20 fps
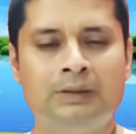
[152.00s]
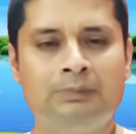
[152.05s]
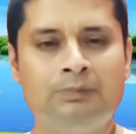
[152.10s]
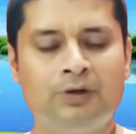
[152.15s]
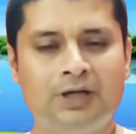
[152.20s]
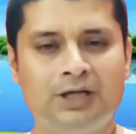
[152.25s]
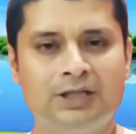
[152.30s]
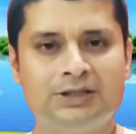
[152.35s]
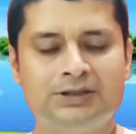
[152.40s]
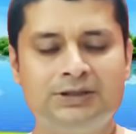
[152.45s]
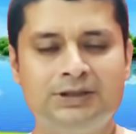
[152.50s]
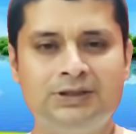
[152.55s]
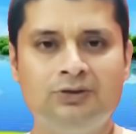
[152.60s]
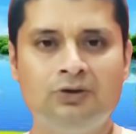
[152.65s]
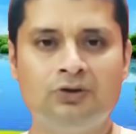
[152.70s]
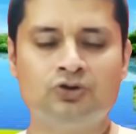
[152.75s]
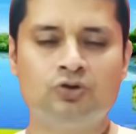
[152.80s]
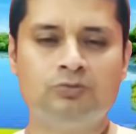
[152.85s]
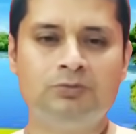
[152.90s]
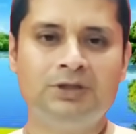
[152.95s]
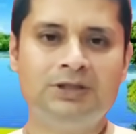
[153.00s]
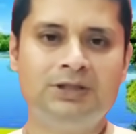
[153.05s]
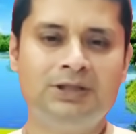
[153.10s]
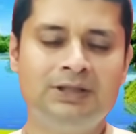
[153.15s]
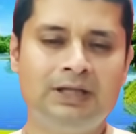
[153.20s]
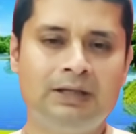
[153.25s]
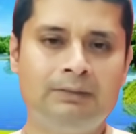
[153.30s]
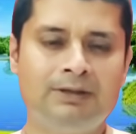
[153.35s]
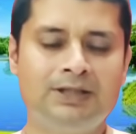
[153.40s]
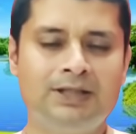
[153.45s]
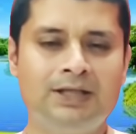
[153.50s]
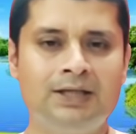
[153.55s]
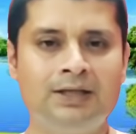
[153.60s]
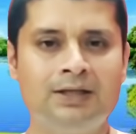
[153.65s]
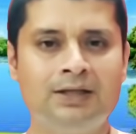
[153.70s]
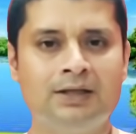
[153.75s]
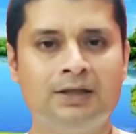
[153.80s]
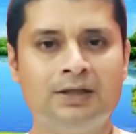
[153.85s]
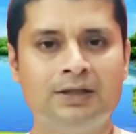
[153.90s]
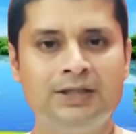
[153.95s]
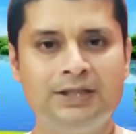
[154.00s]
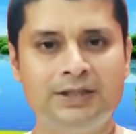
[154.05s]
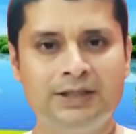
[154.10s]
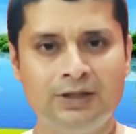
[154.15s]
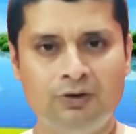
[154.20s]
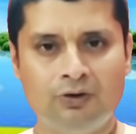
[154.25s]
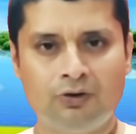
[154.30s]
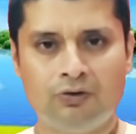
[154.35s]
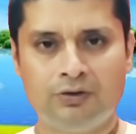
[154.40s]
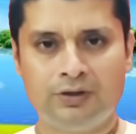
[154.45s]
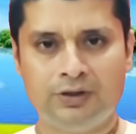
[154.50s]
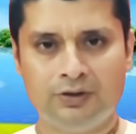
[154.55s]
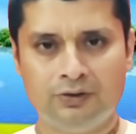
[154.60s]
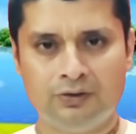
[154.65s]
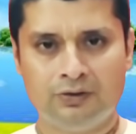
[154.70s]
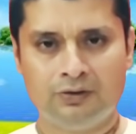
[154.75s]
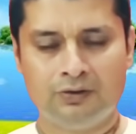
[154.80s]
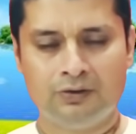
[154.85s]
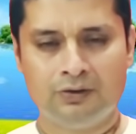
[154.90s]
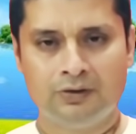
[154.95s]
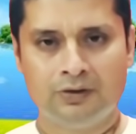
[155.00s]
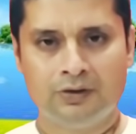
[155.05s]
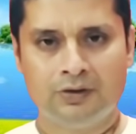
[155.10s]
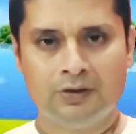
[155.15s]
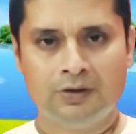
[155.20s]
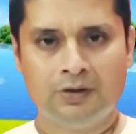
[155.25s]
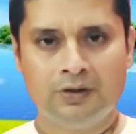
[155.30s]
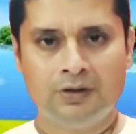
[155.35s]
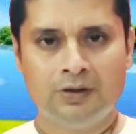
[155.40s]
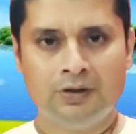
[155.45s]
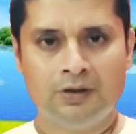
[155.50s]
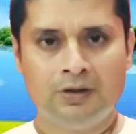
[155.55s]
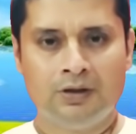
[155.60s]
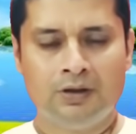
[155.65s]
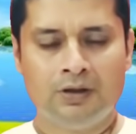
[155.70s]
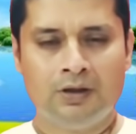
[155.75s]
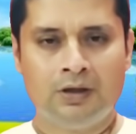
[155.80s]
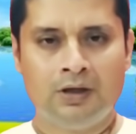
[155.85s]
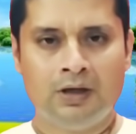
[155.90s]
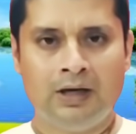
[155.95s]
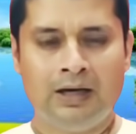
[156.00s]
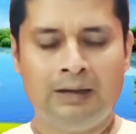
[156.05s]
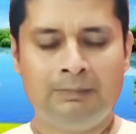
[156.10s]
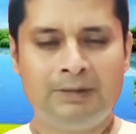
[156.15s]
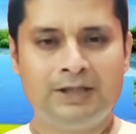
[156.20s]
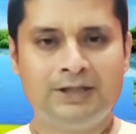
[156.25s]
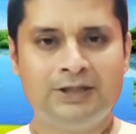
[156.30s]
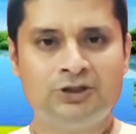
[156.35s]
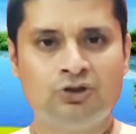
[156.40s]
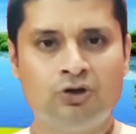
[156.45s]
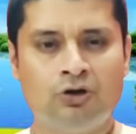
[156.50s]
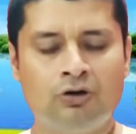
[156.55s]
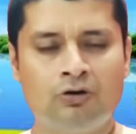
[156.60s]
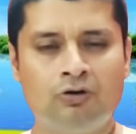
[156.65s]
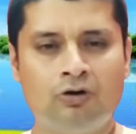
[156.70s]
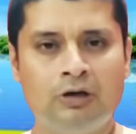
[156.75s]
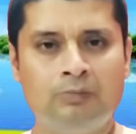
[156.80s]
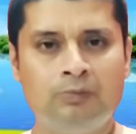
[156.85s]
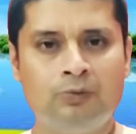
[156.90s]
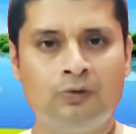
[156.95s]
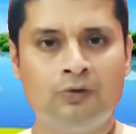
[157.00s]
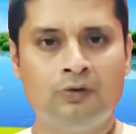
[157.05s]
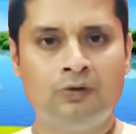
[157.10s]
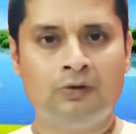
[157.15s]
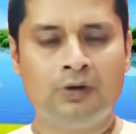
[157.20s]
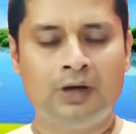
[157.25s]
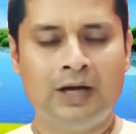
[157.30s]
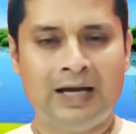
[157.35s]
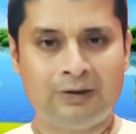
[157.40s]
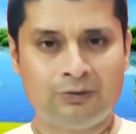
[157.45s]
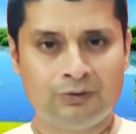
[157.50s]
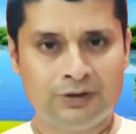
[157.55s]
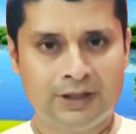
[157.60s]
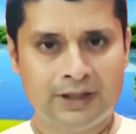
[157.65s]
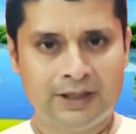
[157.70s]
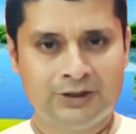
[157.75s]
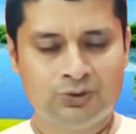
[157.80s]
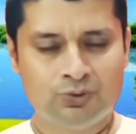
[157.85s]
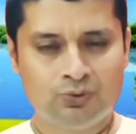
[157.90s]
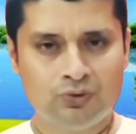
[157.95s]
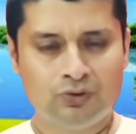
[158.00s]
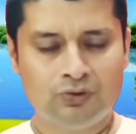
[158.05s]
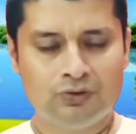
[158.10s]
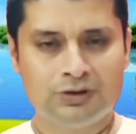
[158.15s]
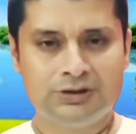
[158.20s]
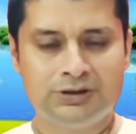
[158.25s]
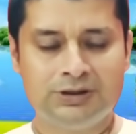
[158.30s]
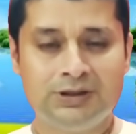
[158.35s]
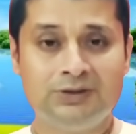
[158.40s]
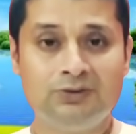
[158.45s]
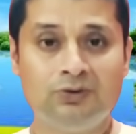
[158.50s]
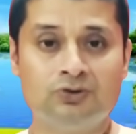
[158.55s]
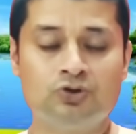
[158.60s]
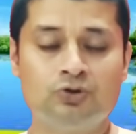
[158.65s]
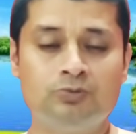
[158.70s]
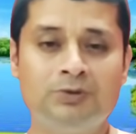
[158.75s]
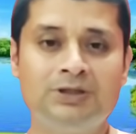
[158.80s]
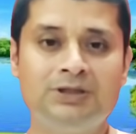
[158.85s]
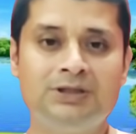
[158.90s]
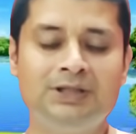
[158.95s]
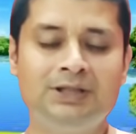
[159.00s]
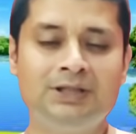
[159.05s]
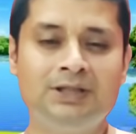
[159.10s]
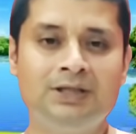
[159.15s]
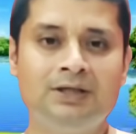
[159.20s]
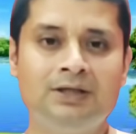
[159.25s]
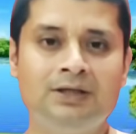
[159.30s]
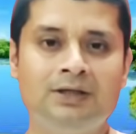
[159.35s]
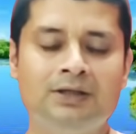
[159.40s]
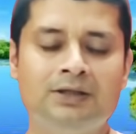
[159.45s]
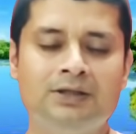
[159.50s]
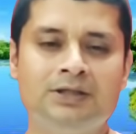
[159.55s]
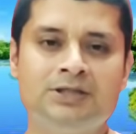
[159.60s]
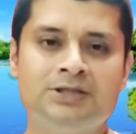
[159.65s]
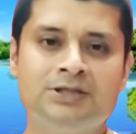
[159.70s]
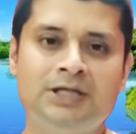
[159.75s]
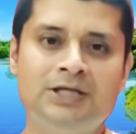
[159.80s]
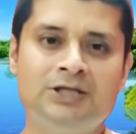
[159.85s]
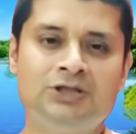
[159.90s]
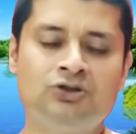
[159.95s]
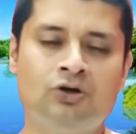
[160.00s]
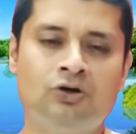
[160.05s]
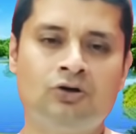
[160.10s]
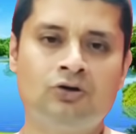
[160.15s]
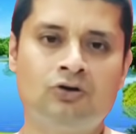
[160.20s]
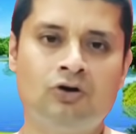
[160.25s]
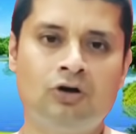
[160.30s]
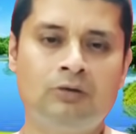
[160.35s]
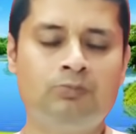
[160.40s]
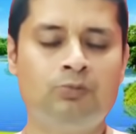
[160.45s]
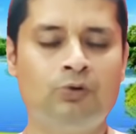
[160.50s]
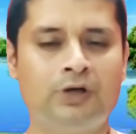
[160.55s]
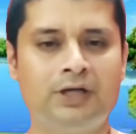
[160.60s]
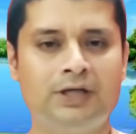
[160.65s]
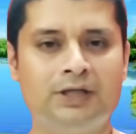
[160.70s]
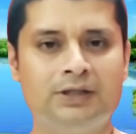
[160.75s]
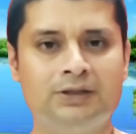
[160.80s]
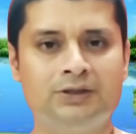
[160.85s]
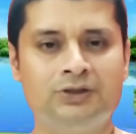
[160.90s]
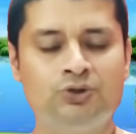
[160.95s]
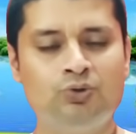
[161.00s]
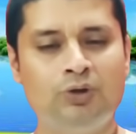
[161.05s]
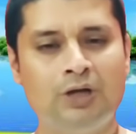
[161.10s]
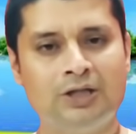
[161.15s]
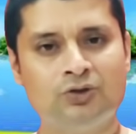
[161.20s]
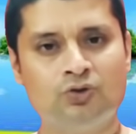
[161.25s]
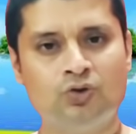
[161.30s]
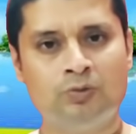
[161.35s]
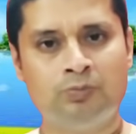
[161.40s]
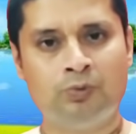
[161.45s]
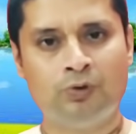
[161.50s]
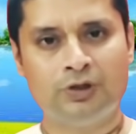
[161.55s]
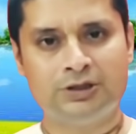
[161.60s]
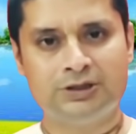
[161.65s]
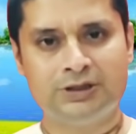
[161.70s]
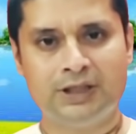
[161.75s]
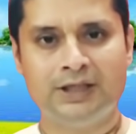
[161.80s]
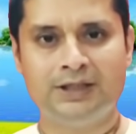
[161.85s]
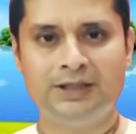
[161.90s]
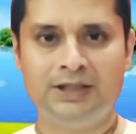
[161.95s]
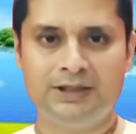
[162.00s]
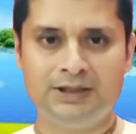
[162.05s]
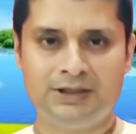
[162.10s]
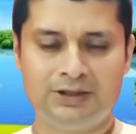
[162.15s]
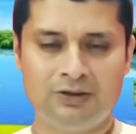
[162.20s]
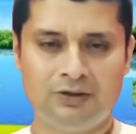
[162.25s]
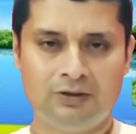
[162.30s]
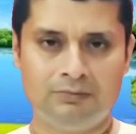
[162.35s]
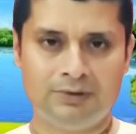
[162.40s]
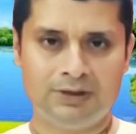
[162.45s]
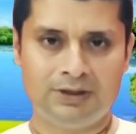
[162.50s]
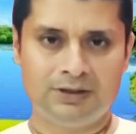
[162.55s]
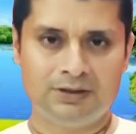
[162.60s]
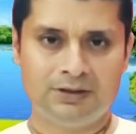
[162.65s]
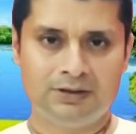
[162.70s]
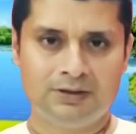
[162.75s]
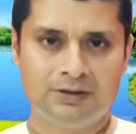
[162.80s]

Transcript: এরপর আসছি দশমীর দিন আমাদের কি কি করণীয় আমরা যে সংকল্প এখন থেকে শুরু করছি দশমীর দিন সেই সংকল্পকে চূড়ান্ত পর্যায়ে নিয়ে যেতে হবে